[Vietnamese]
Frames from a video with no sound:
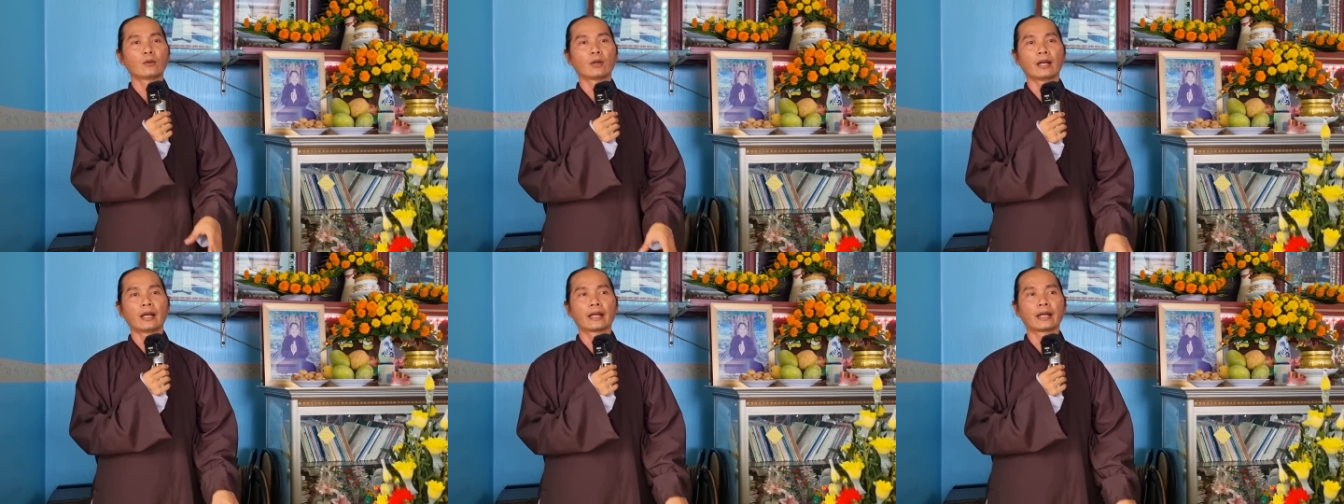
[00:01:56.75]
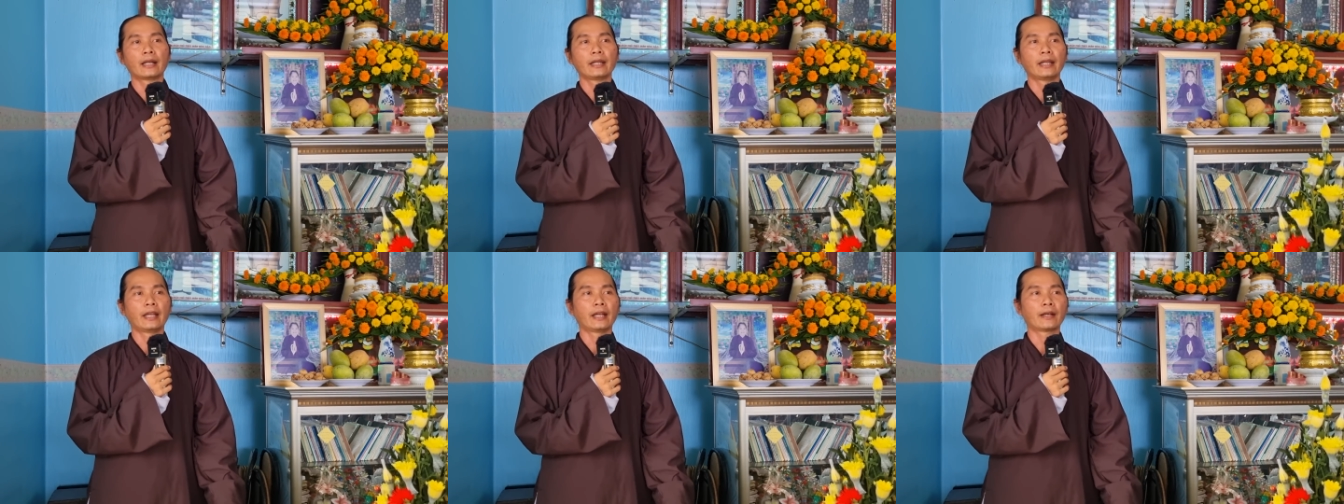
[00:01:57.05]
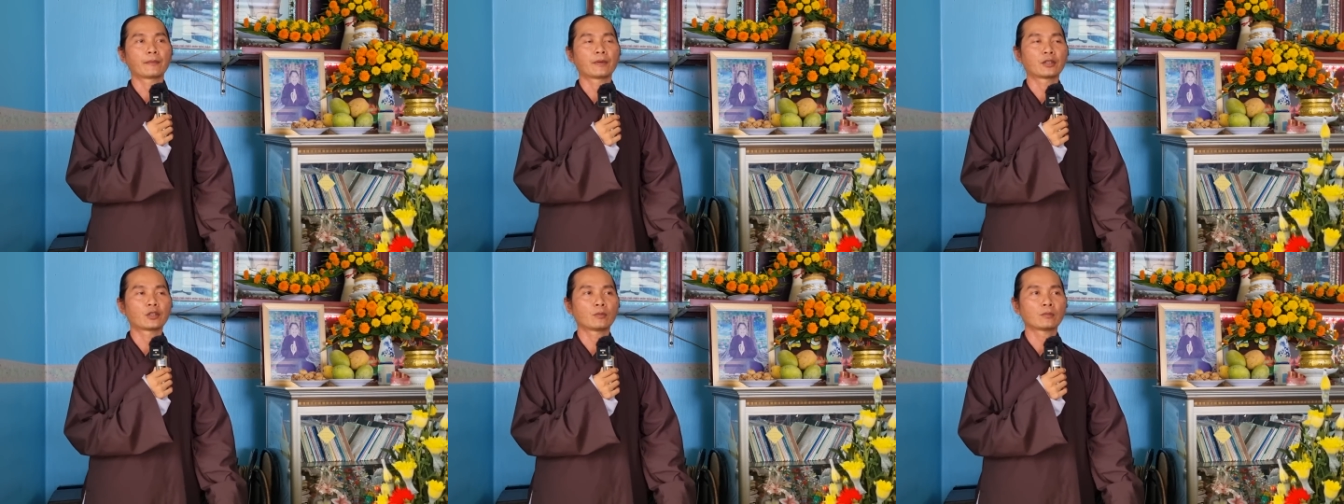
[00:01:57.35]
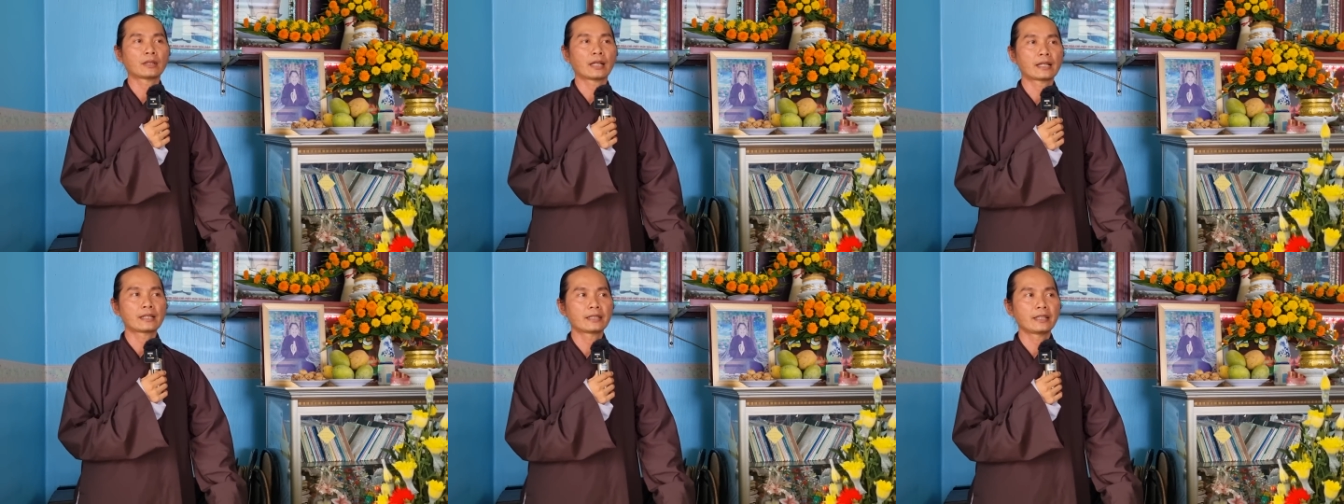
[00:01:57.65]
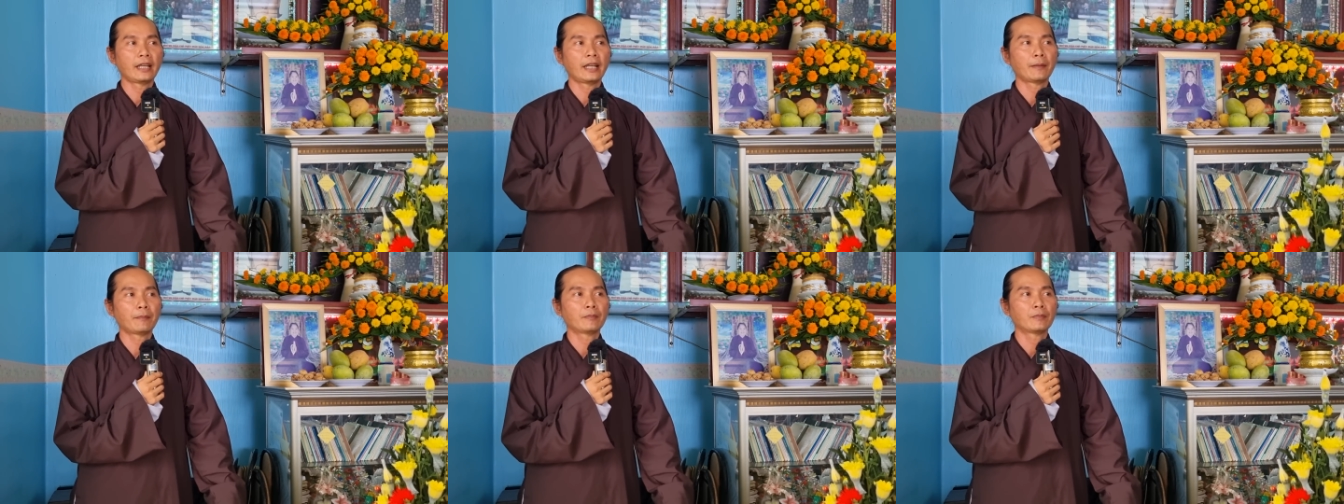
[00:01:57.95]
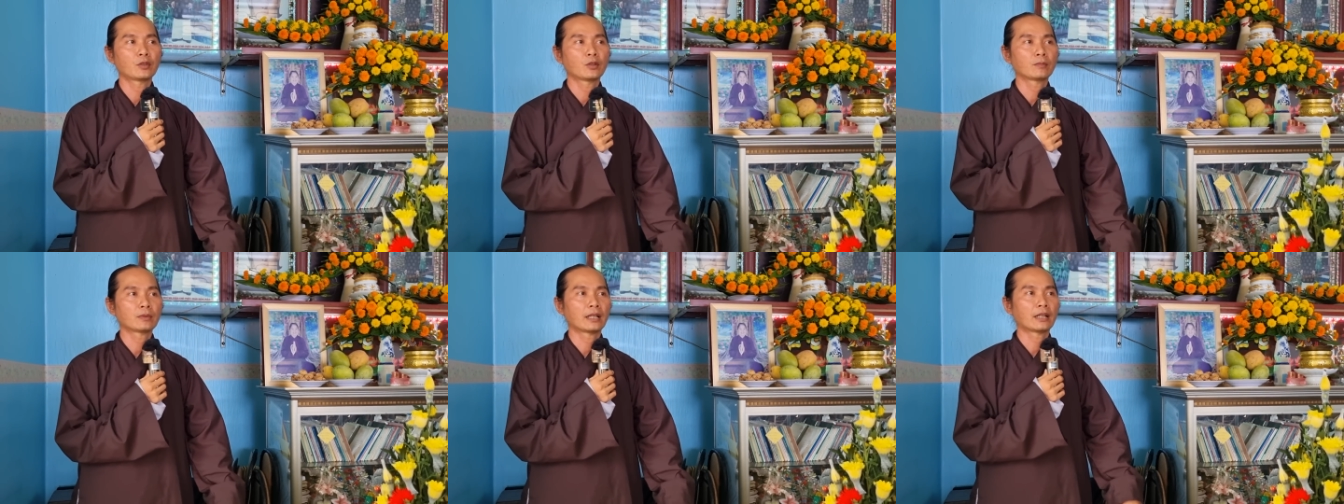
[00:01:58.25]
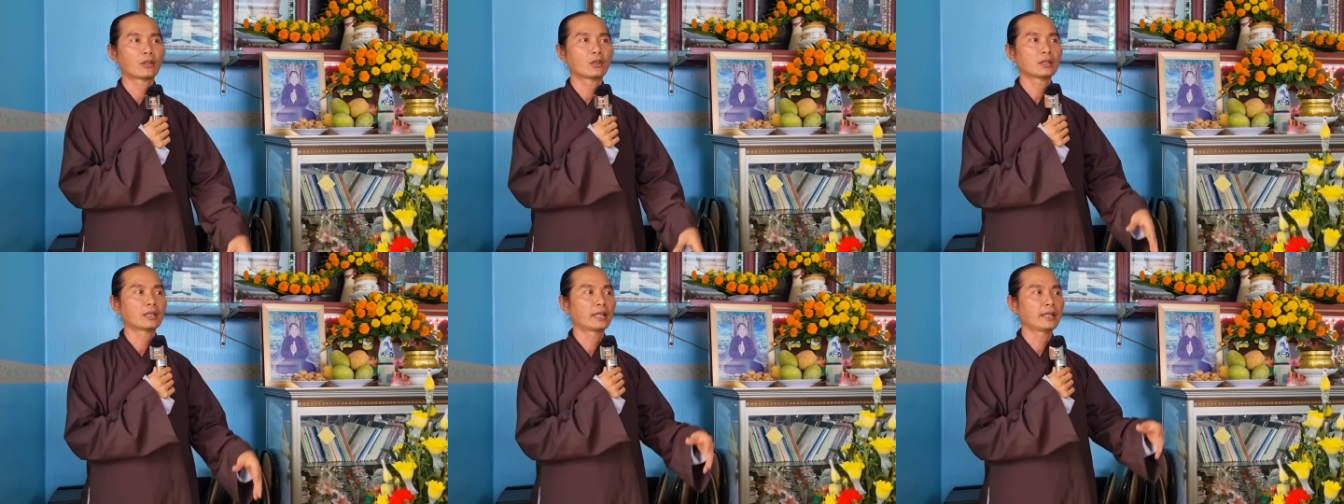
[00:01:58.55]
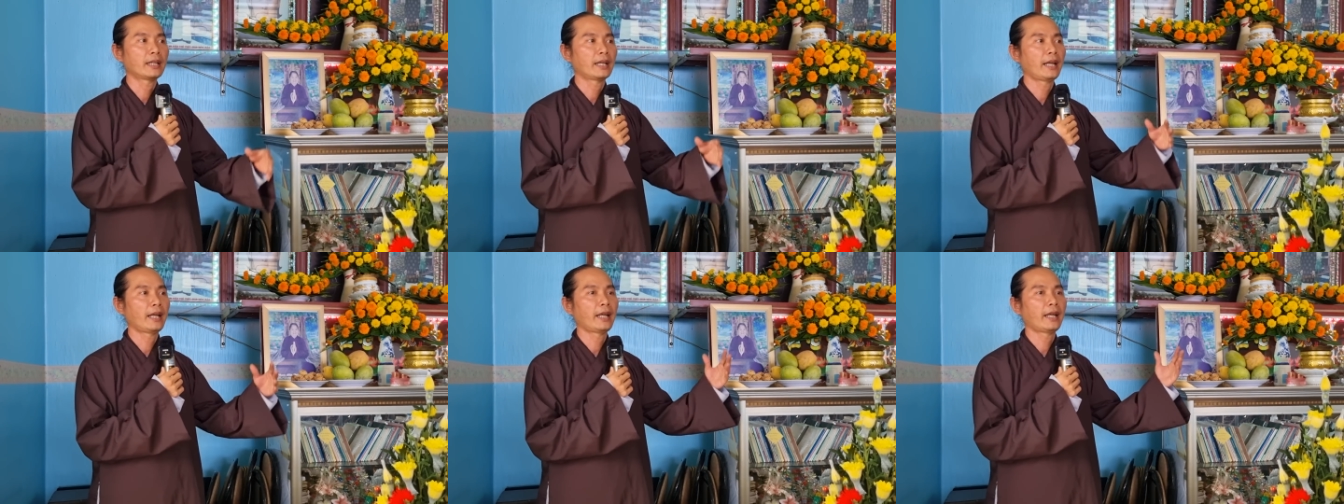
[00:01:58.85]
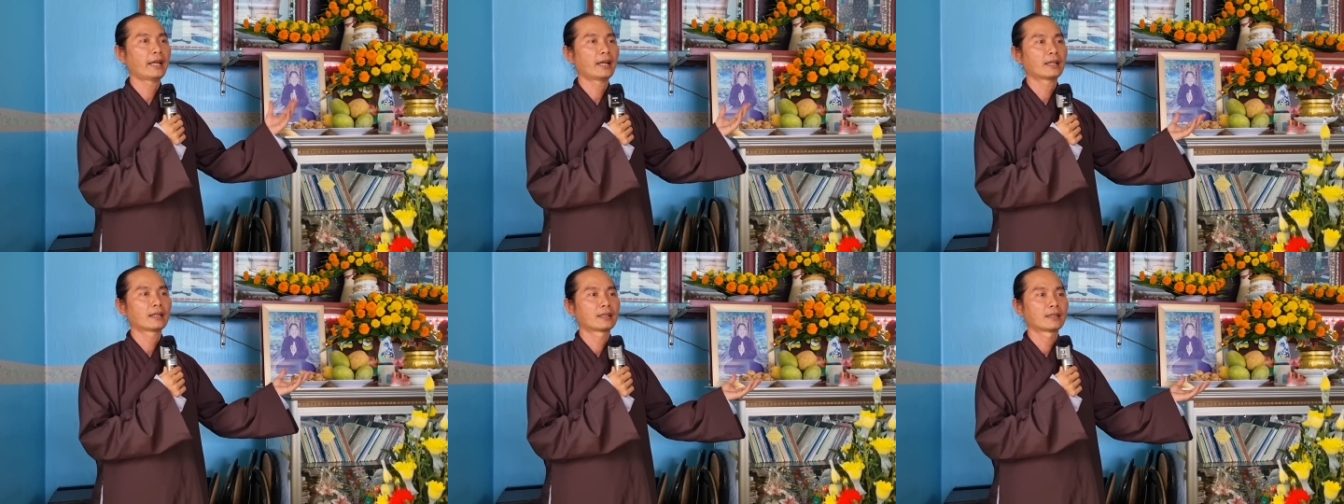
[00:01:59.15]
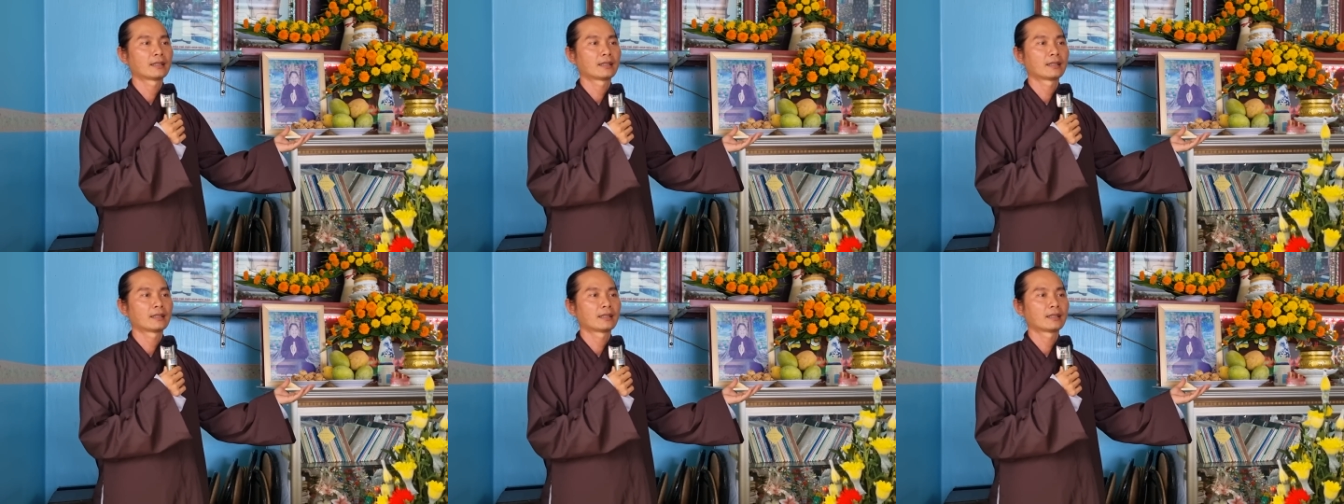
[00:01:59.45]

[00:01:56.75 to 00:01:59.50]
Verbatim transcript: Ngoài cái việc mà chúng ta xem, chúng ta có thể nghe.